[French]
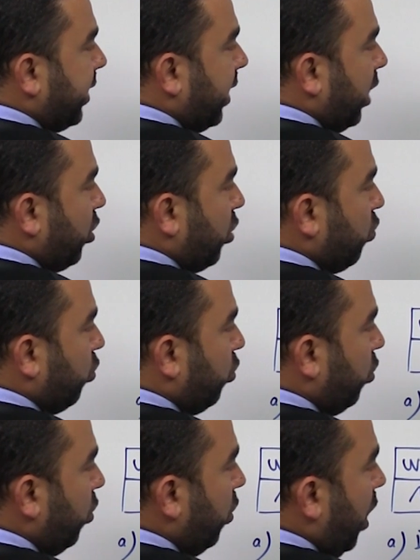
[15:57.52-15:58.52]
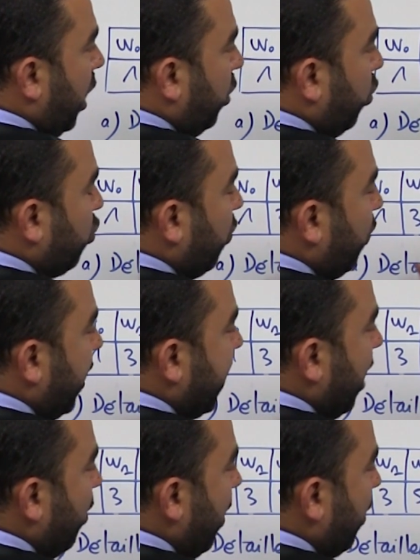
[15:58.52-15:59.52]
à 5 j'ajoute 2, donc je vois
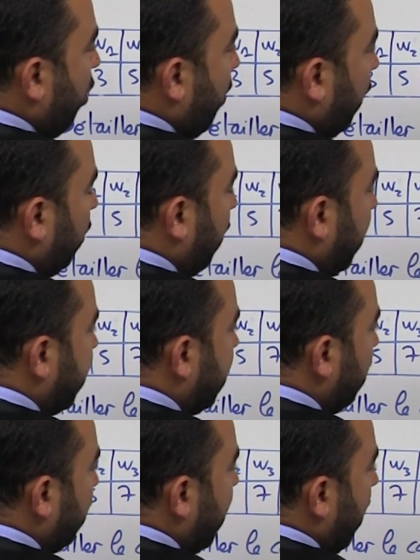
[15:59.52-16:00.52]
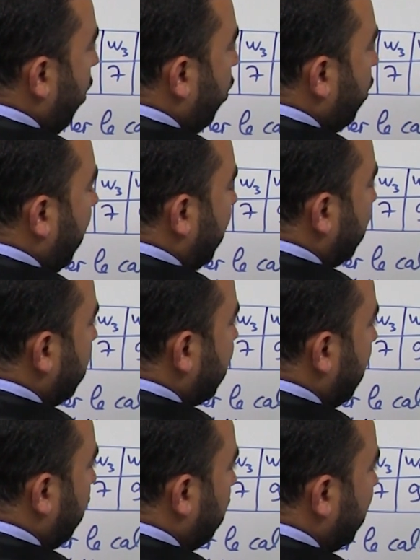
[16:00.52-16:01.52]
qu'il y a le même comportement ici, donc il n'y a aucune raison que
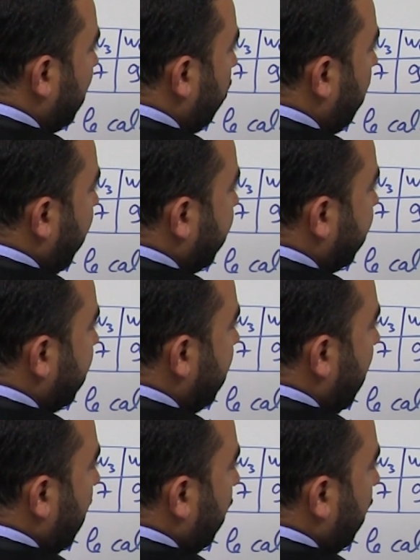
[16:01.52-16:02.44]
ça ne continue pas ici,